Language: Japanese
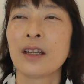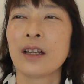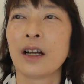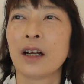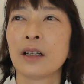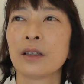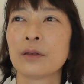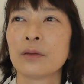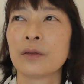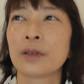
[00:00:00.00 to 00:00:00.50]

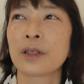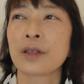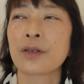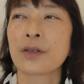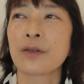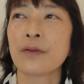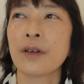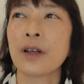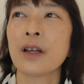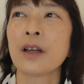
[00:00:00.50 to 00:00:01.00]
あの
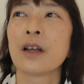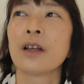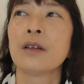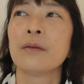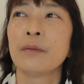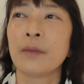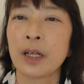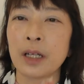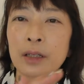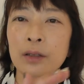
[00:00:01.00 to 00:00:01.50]
私は
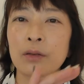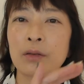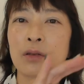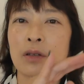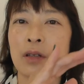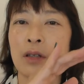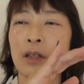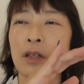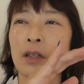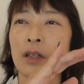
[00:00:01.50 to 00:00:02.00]
毎
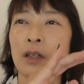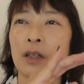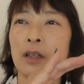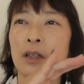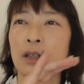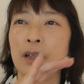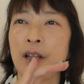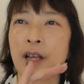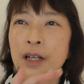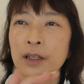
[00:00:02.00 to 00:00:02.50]
年
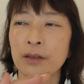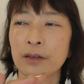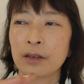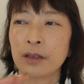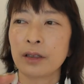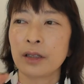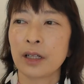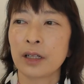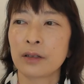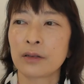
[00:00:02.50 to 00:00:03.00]
楽
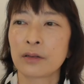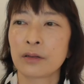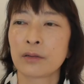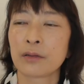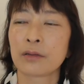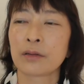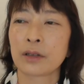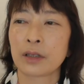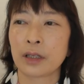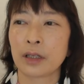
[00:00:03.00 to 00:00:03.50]
になる
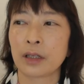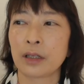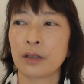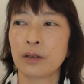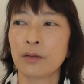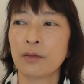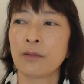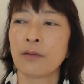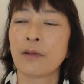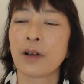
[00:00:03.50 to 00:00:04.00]
ように
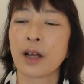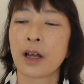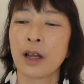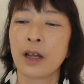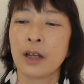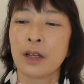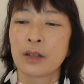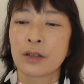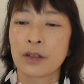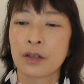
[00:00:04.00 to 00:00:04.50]
要は
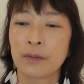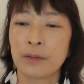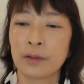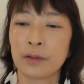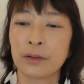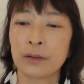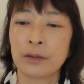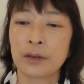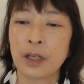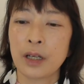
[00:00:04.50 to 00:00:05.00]
自
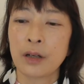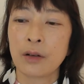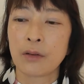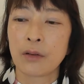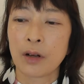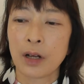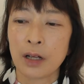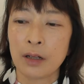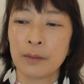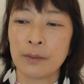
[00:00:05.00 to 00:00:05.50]
分の手
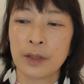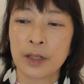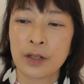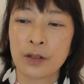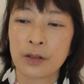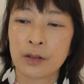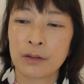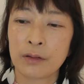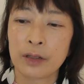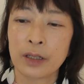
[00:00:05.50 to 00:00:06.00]
をあんまり
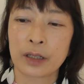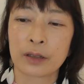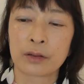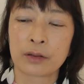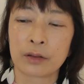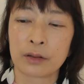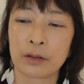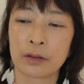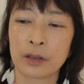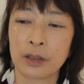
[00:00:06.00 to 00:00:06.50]
集
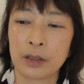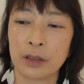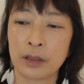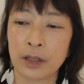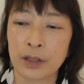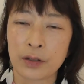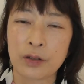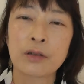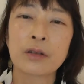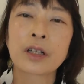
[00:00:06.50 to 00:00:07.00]
客い
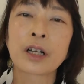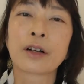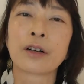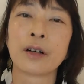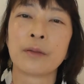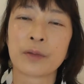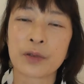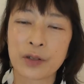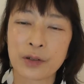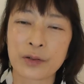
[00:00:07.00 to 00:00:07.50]
や集客
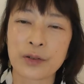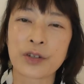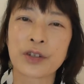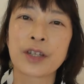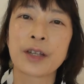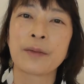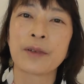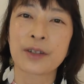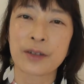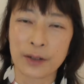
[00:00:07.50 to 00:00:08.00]
はもちろんし
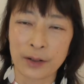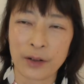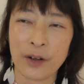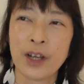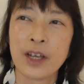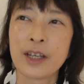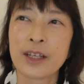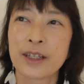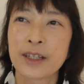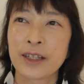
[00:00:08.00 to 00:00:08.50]
てますよ
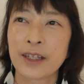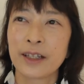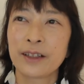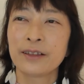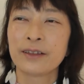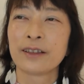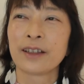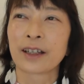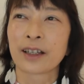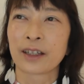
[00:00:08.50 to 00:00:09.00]
して
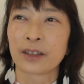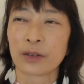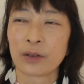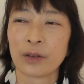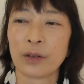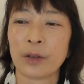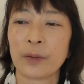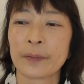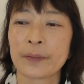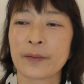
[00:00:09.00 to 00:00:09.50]
るんだけ
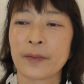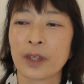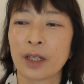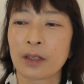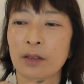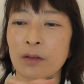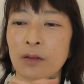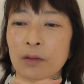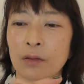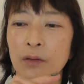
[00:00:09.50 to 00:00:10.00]
ど
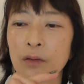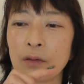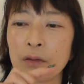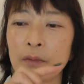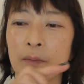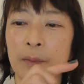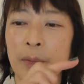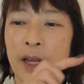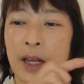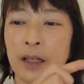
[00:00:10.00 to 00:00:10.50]
そ
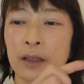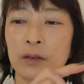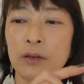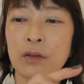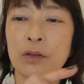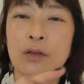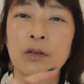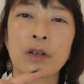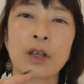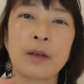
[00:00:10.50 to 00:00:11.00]
のバーッと
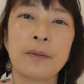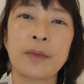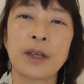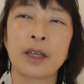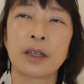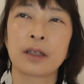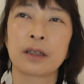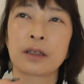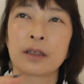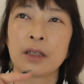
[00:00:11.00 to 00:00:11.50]
一生懸
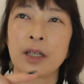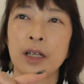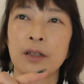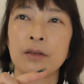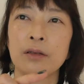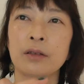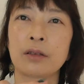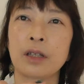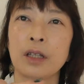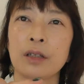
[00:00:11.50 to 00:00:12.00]
命や
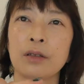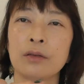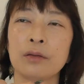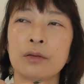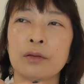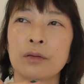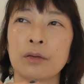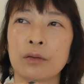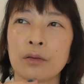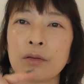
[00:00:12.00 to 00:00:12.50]
るってい
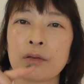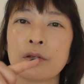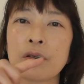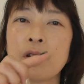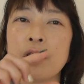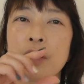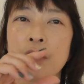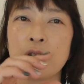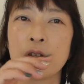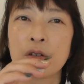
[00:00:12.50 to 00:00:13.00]
うのを
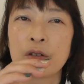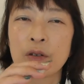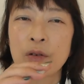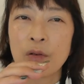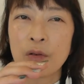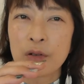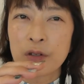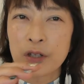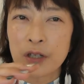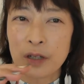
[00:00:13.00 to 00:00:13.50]

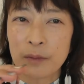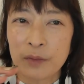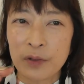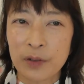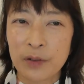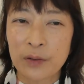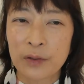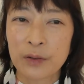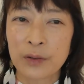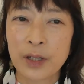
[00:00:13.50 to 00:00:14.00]
少しでも
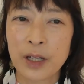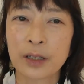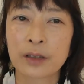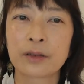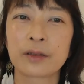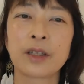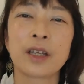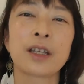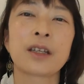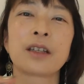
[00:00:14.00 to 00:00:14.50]
少な
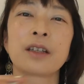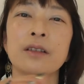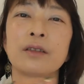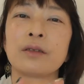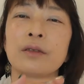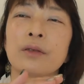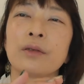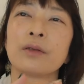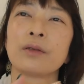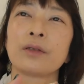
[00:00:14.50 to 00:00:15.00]
くでき
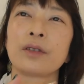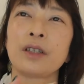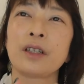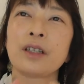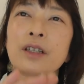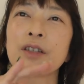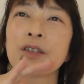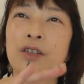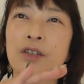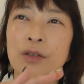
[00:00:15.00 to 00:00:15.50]
るよう
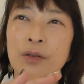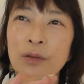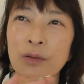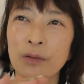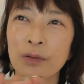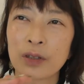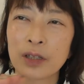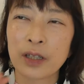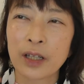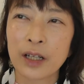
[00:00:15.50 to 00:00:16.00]
に自
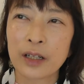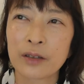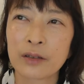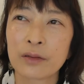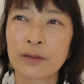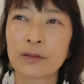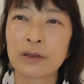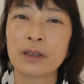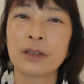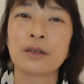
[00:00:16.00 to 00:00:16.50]
動になる
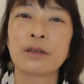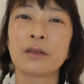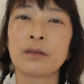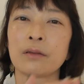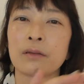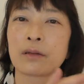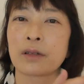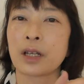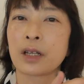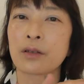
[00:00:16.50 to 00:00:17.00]
ようにっていう
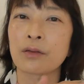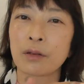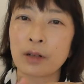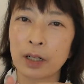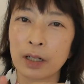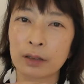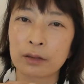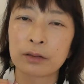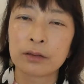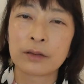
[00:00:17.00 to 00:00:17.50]
のを最初か
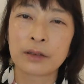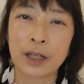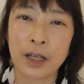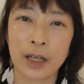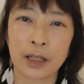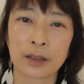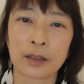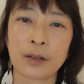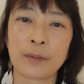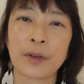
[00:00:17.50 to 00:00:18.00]
ら組んで
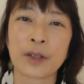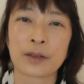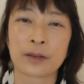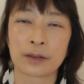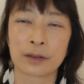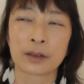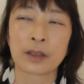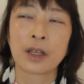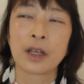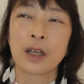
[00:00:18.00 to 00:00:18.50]
やってま
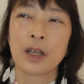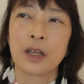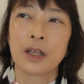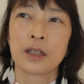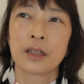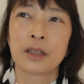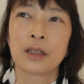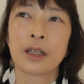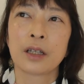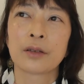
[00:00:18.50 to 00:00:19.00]
す
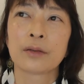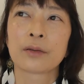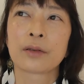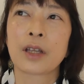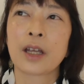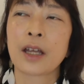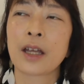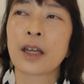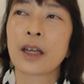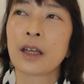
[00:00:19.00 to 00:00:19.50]
なの
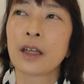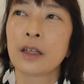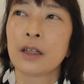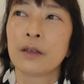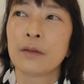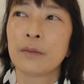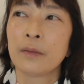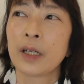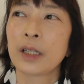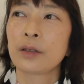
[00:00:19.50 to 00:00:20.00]
で
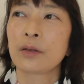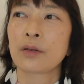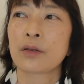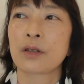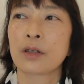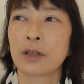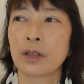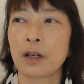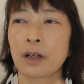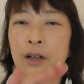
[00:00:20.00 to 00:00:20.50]
毎
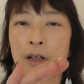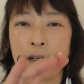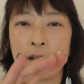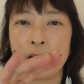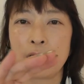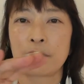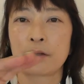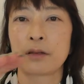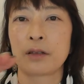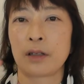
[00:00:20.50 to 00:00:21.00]
年だから
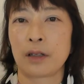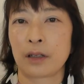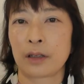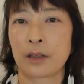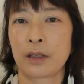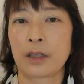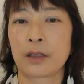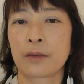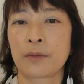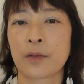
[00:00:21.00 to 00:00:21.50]
楽になっ
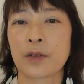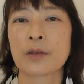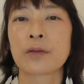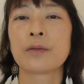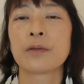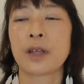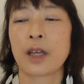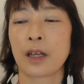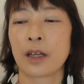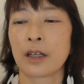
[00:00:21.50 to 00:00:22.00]
ていきます
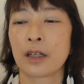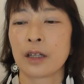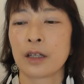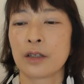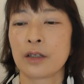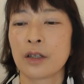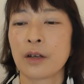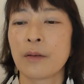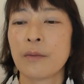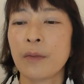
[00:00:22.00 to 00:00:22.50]
よね
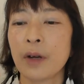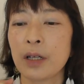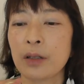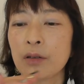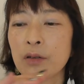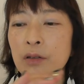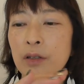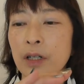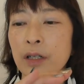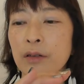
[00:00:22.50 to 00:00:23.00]
じゃあ毎
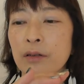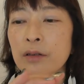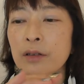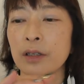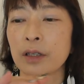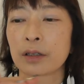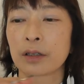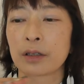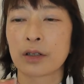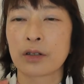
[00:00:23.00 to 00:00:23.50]
年楽に
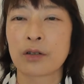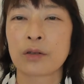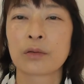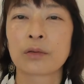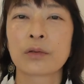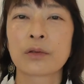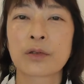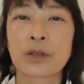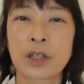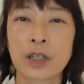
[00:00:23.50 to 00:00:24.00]
なったら仕
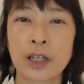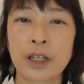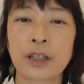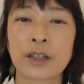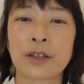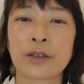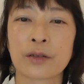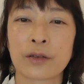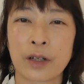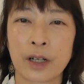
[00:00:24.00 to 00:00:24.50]
事してないん
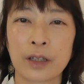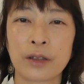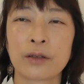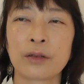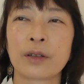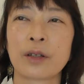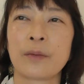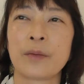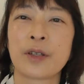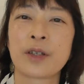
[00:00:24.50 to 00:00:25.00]
ですかって
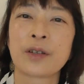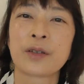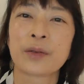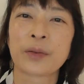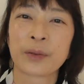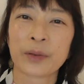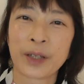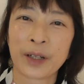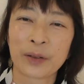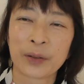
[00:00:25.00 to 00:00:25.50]
言ったら別に
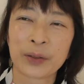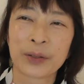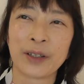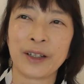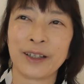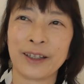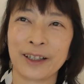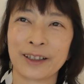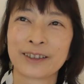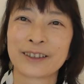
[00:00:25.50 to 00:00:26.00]
そんなこと
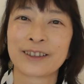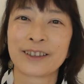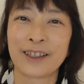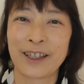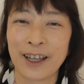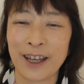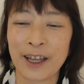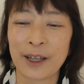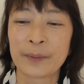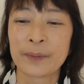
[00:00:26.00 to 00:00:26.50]
はなく
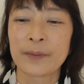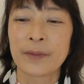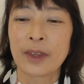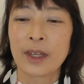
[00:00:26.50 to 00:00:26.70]
て